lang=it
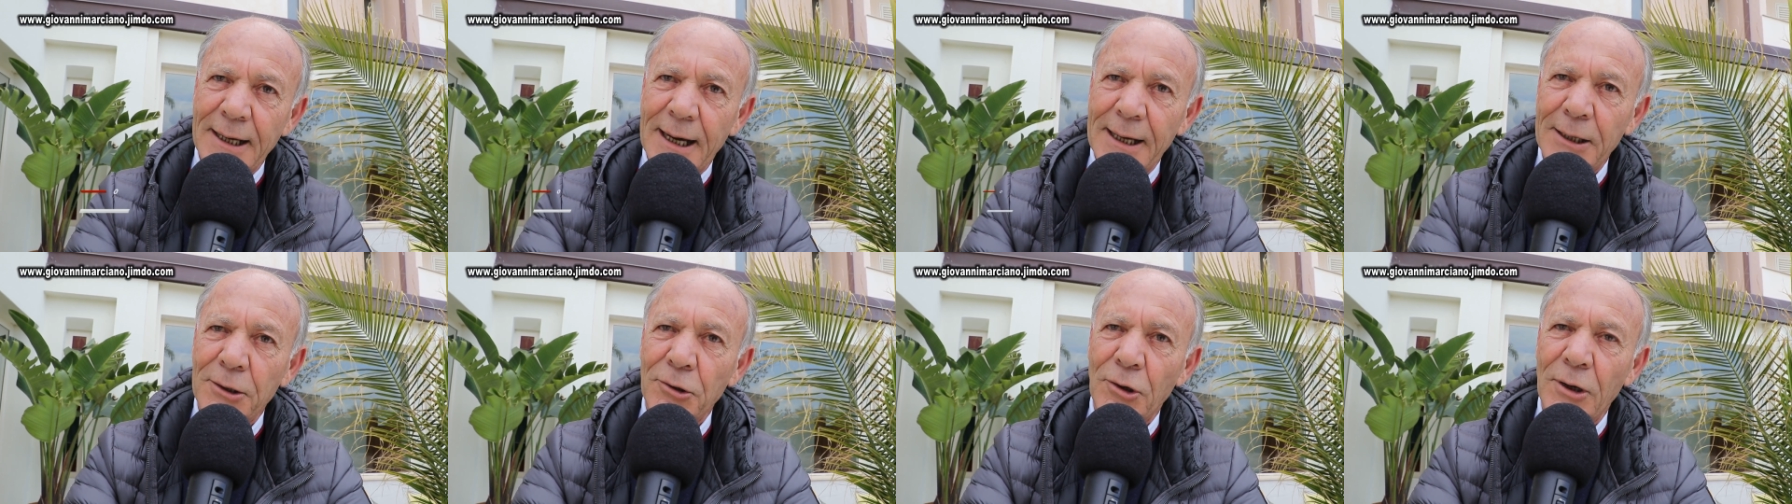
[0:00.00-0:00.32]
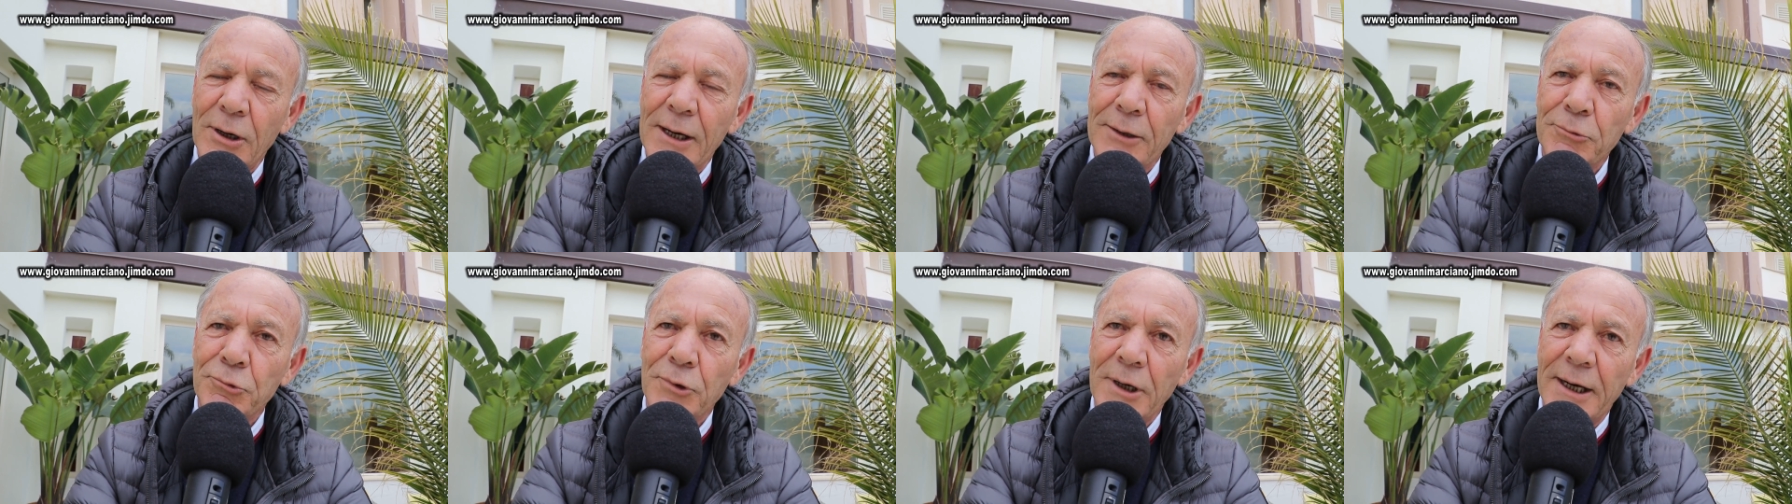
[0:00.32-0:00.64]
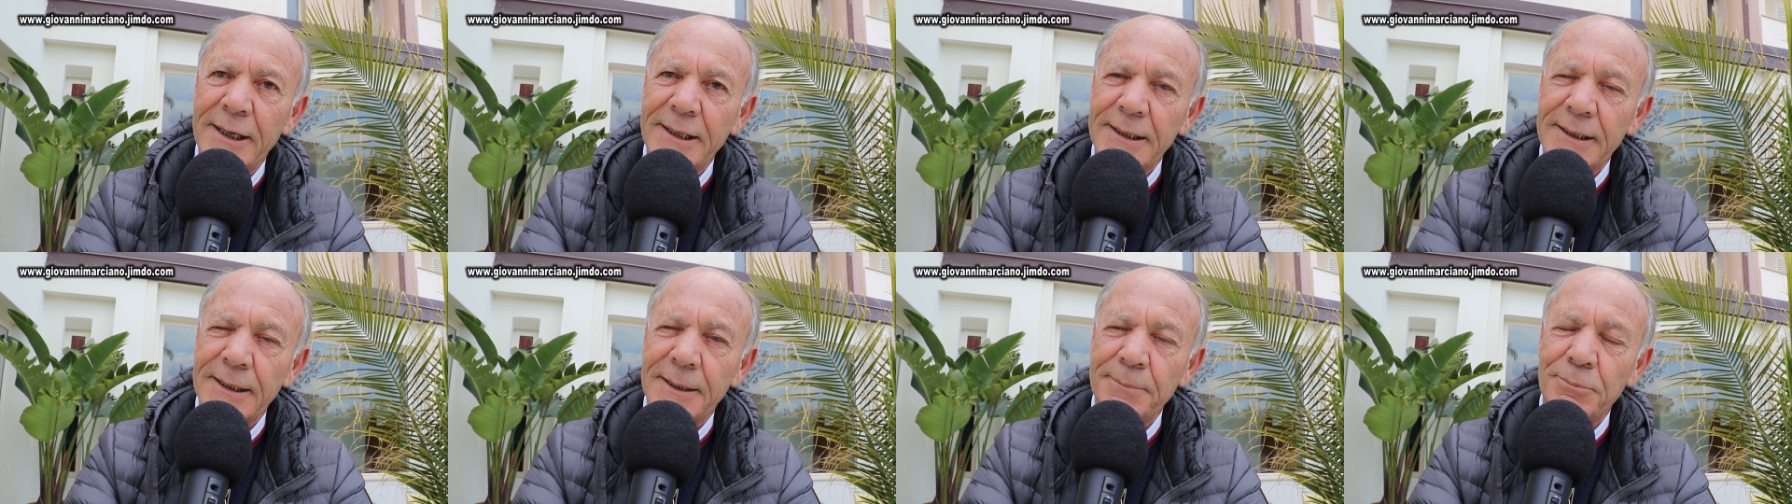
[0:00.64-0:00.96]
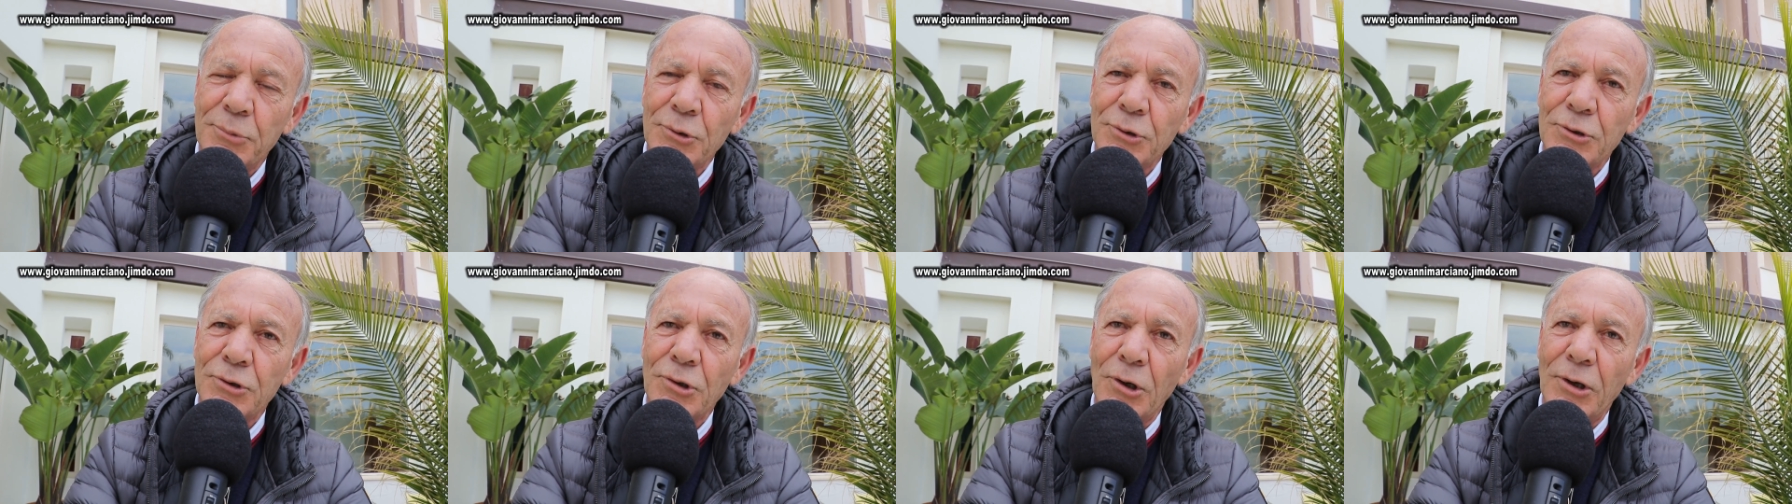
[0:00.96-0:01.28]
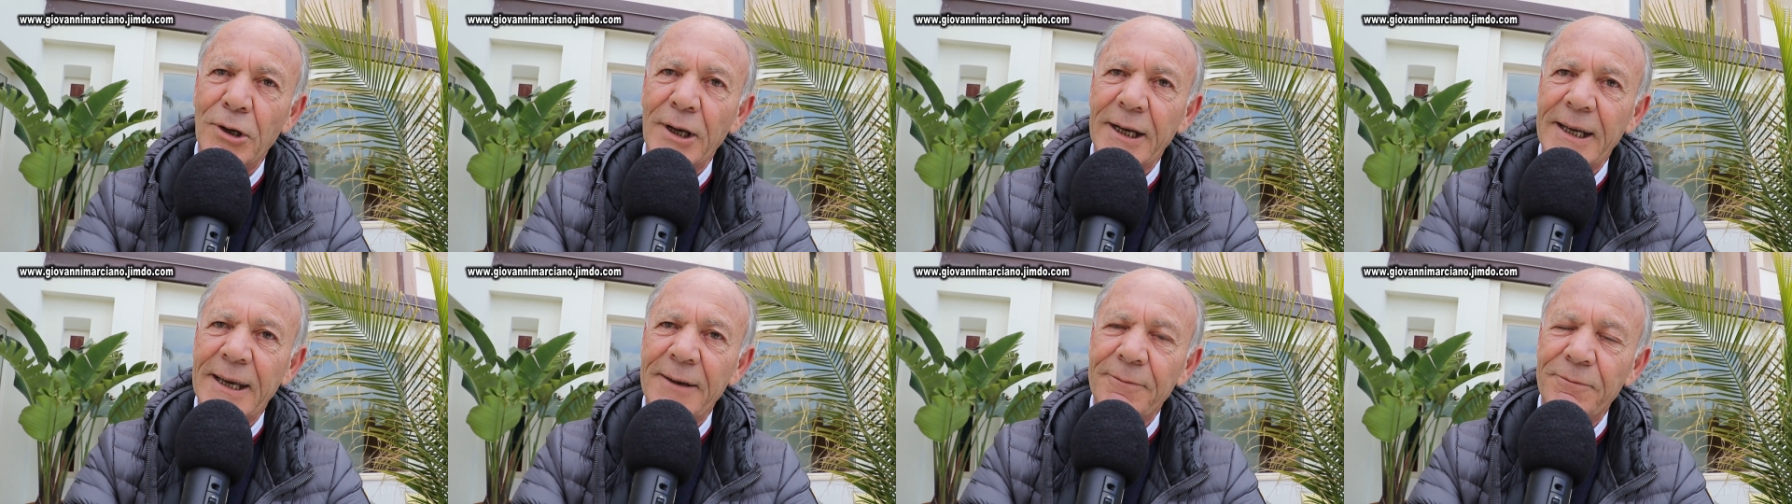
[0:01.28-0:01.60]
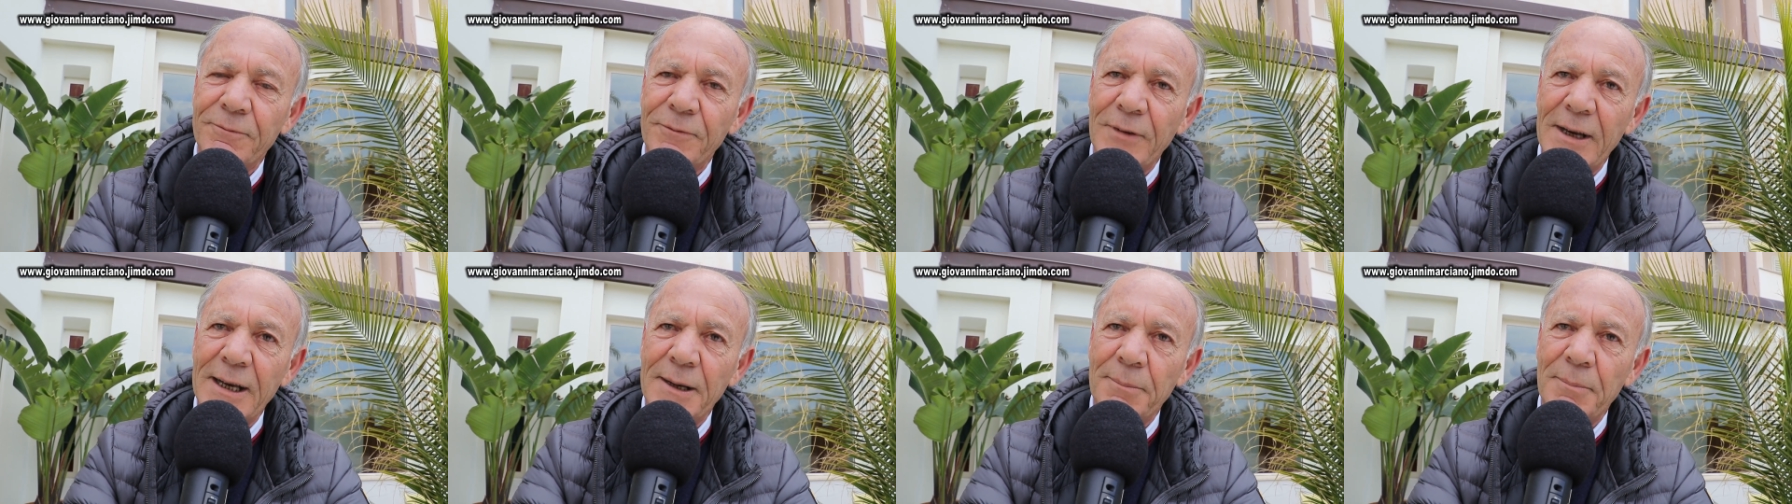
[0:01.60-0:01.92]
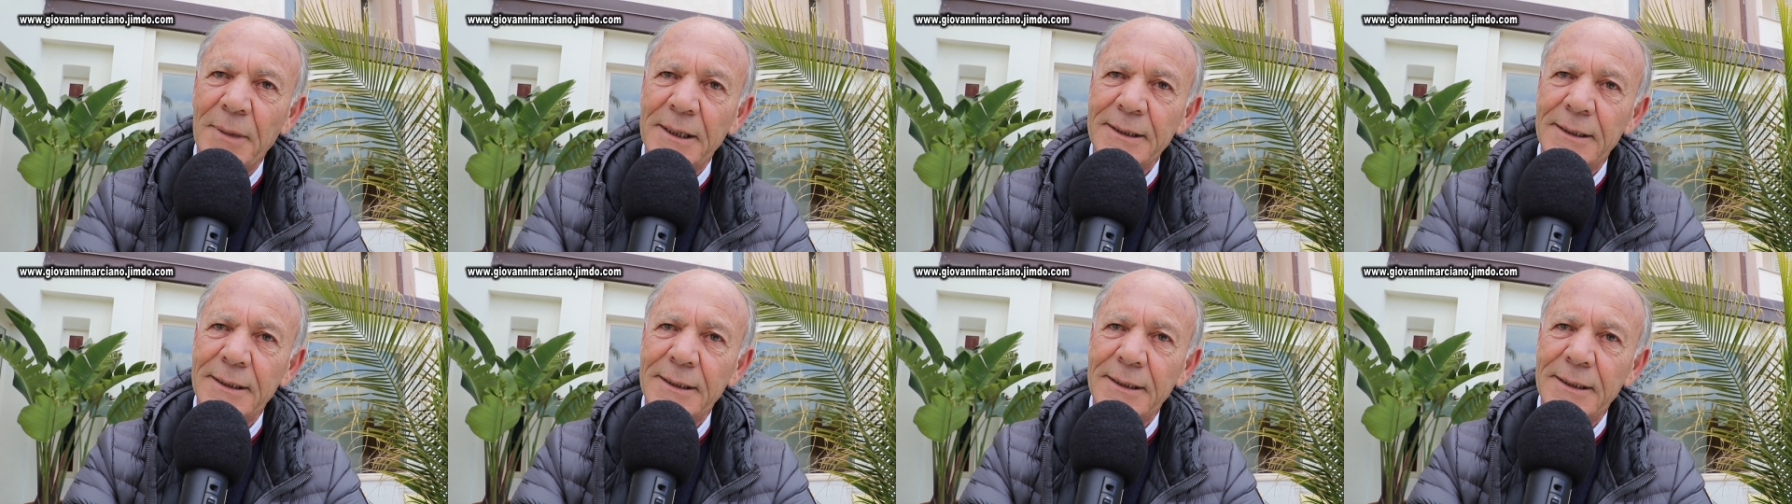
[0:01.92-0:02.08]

hanno una retribuzione che è ferma